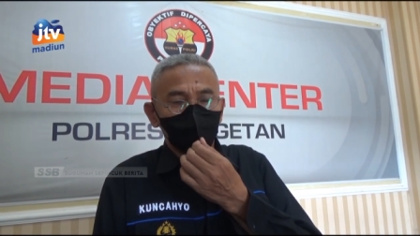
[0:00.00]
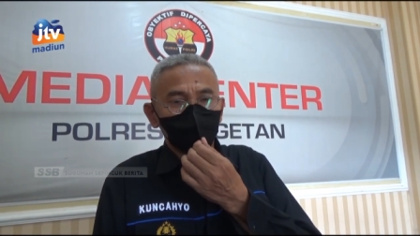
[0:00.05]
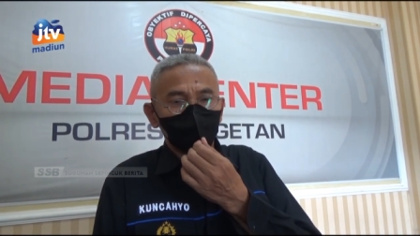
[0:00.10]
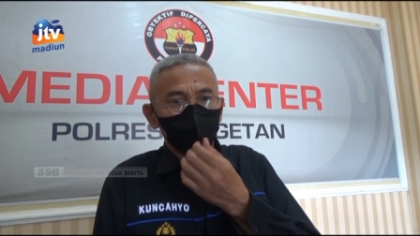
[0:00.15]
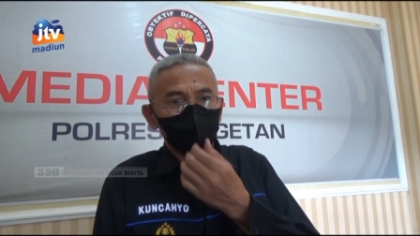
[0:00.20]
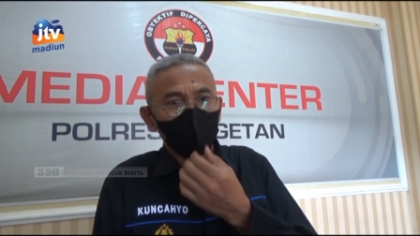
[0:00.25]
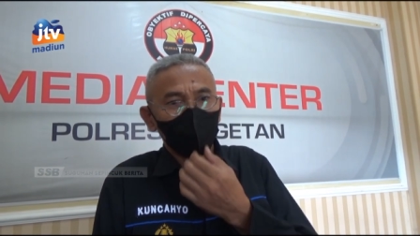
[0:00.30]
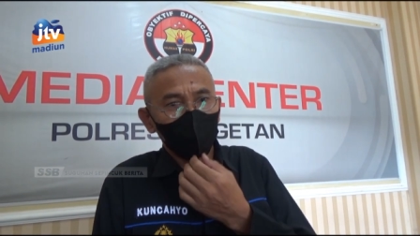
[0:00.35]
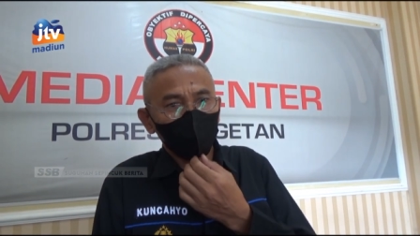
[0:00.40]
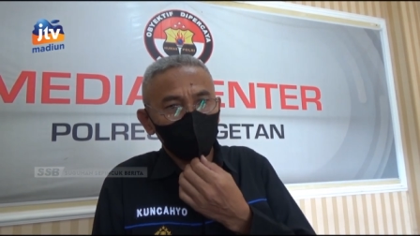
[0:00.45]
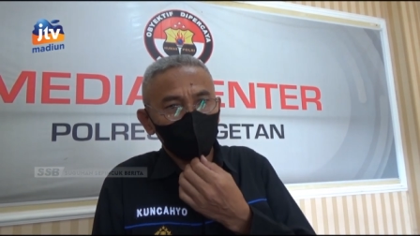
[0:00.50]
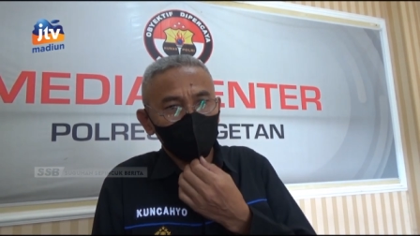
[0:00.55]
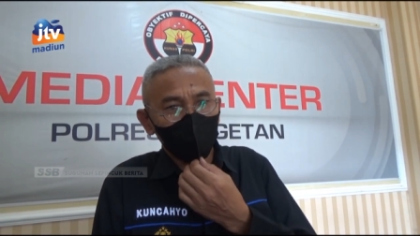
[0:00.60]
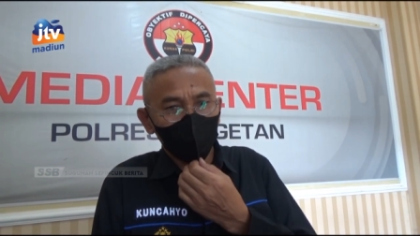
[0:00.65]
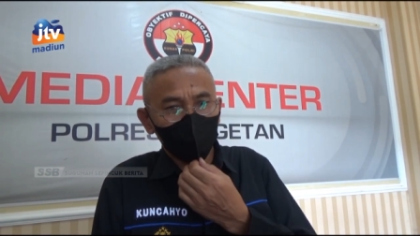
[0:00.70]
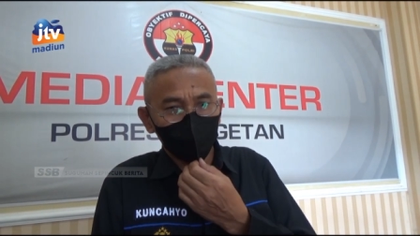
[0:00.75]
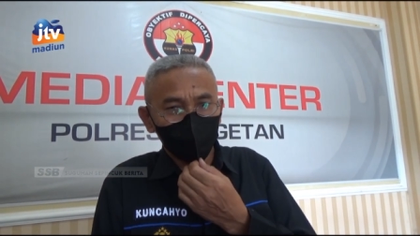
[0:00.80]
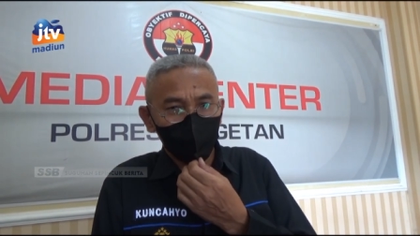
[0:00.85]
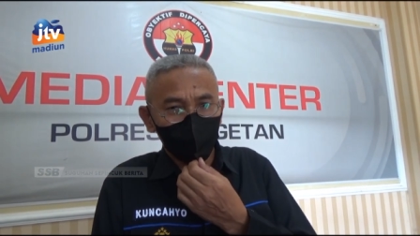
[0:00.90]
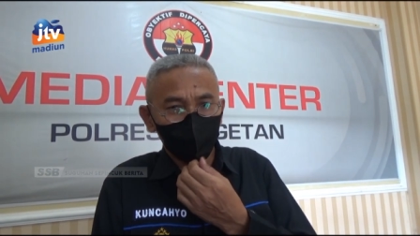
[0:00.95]
Yang 11
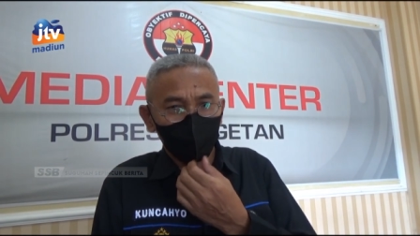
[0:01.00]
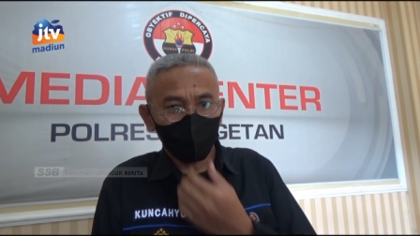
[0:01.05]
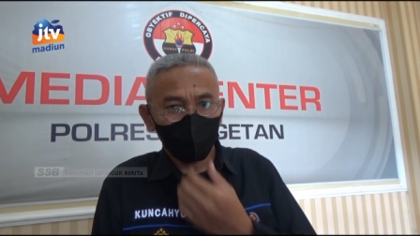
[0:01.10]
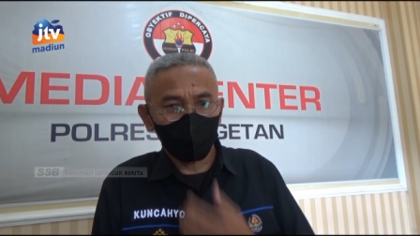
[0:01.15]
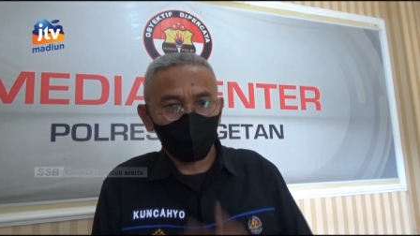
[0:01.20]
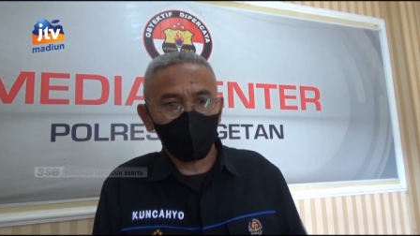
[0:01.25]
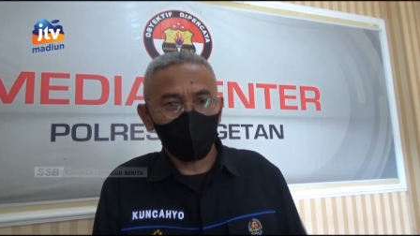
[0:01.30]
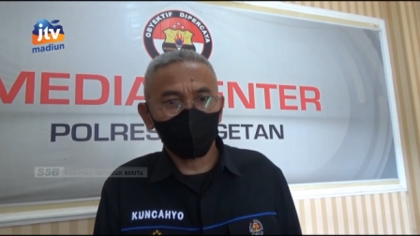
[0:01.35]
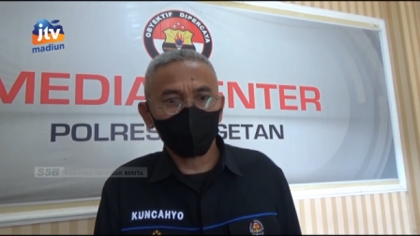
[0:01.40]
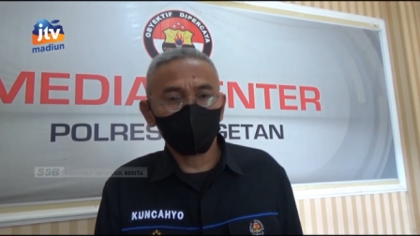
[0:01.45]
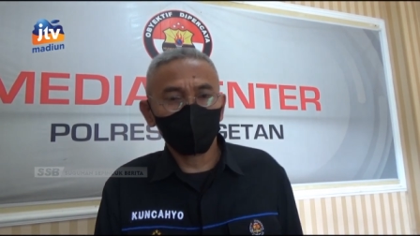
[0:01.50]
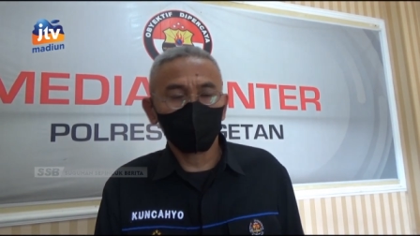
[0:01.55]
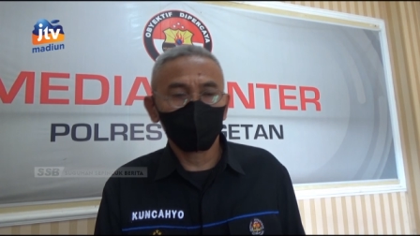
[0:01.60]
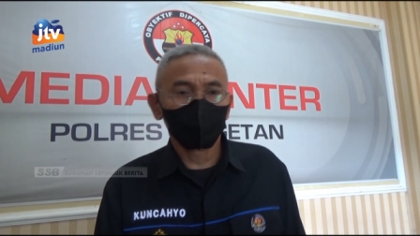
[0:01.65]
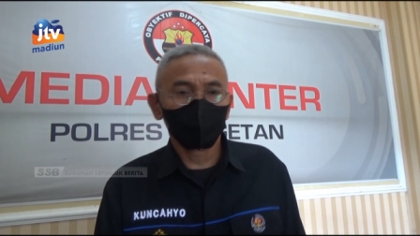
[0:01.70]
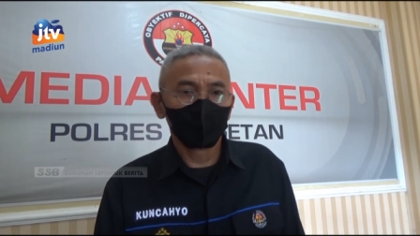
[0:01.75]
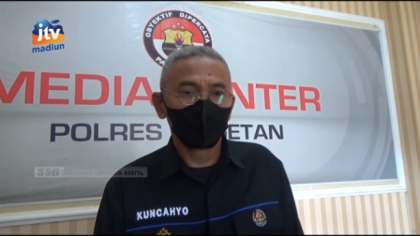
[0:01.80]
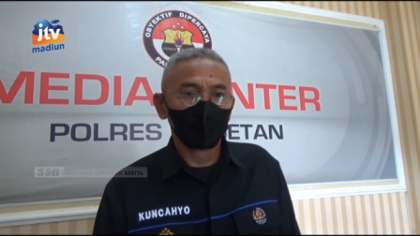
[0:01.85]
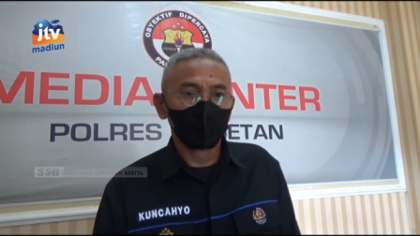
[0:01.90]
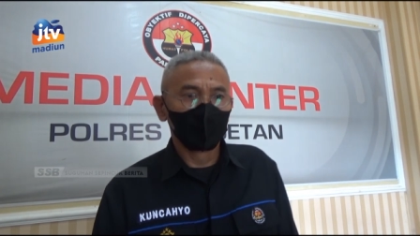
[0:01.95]
bisa kita amankan
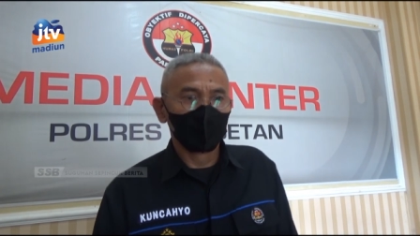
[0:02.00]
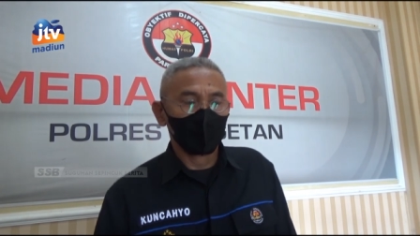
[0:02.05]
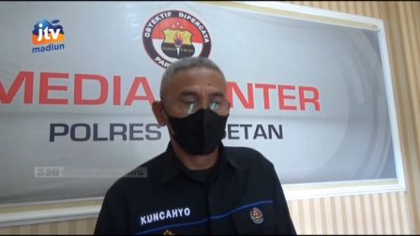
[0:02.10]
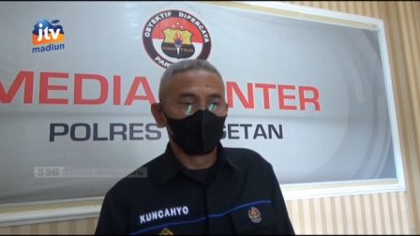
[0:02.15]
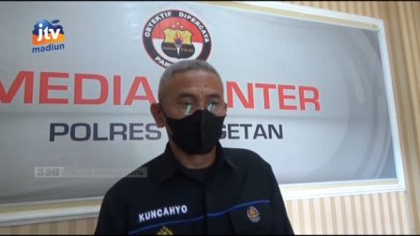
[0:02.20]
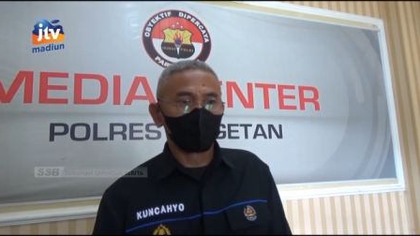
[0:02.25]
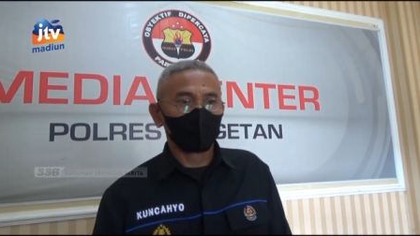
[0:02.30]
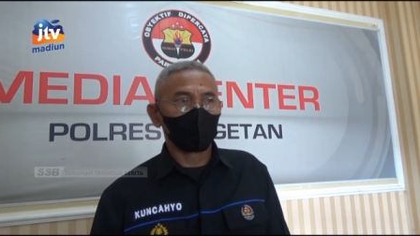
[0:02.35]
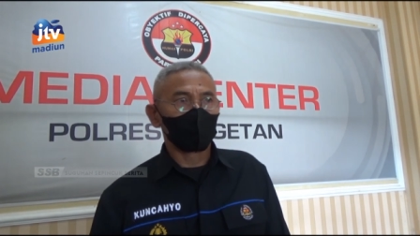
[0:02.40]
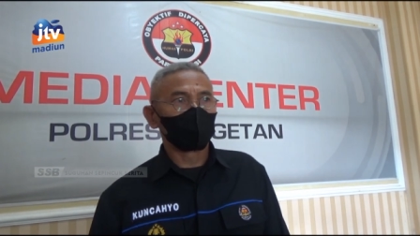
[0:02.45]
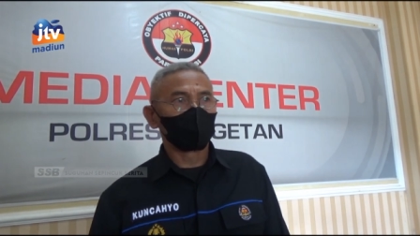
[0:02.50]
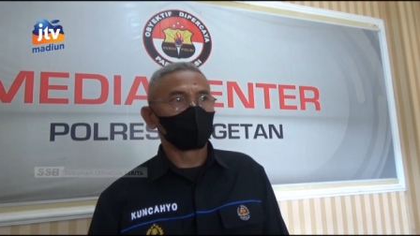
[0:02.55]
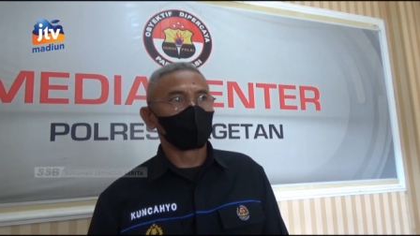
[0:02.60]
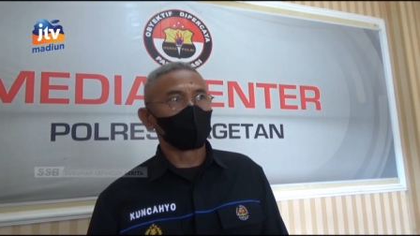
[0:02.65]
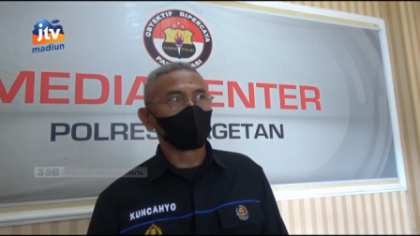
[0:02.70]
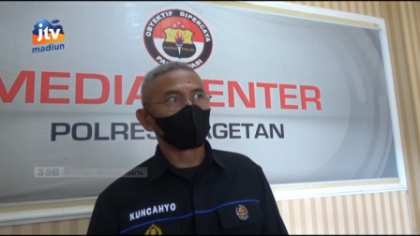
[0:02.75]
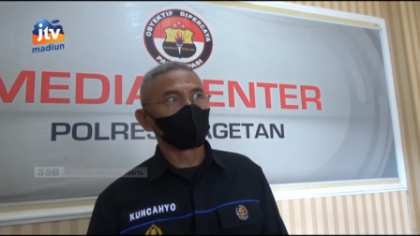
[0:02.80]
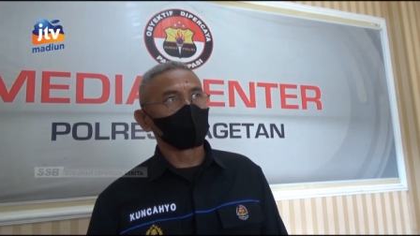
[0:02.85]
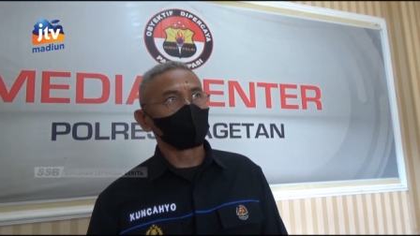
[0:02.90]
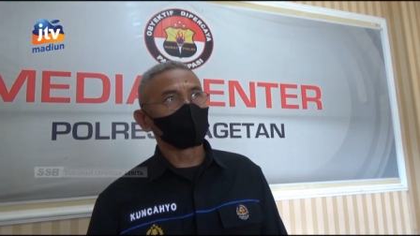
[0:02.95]
dan
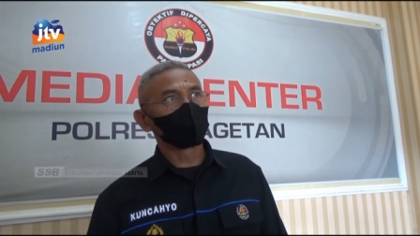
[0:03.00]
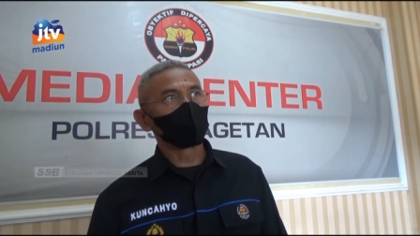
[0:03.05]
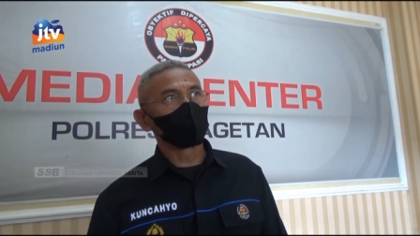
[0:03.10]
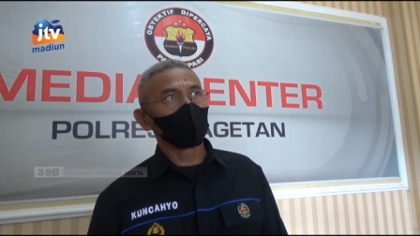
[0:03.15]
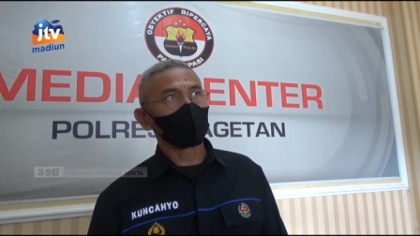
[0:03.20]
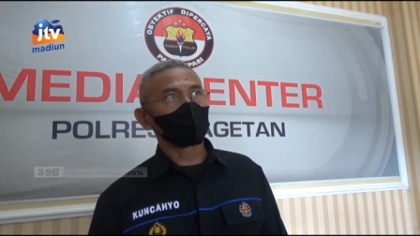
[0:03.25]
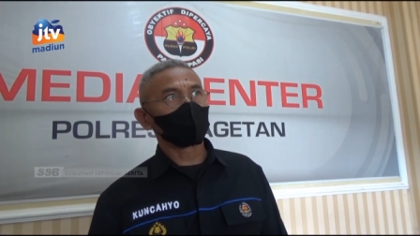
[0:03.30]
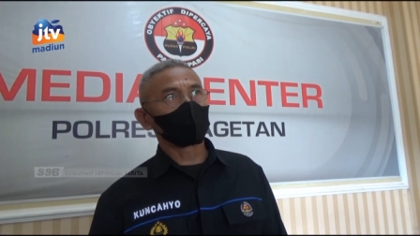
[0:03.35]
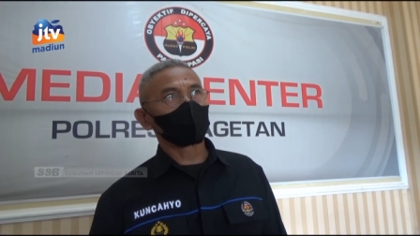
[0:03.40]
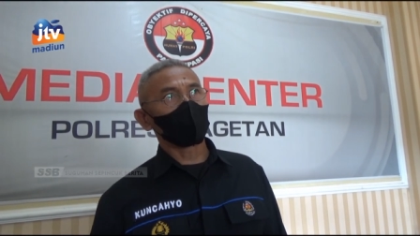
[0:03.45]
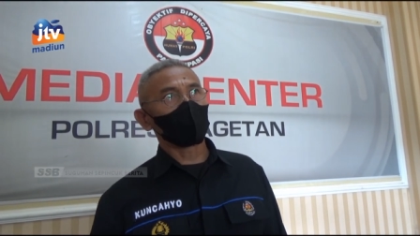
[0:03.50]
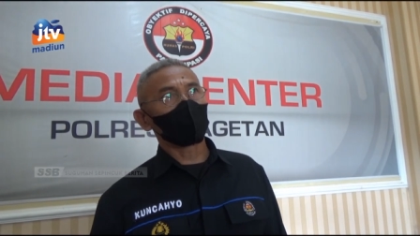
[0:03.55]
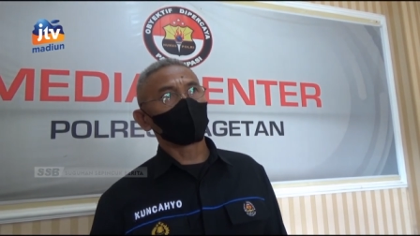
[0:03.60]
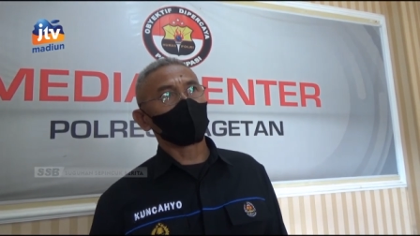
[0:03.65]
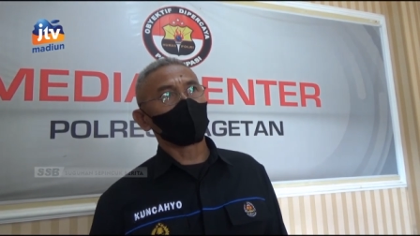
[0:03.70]
dari 11 kita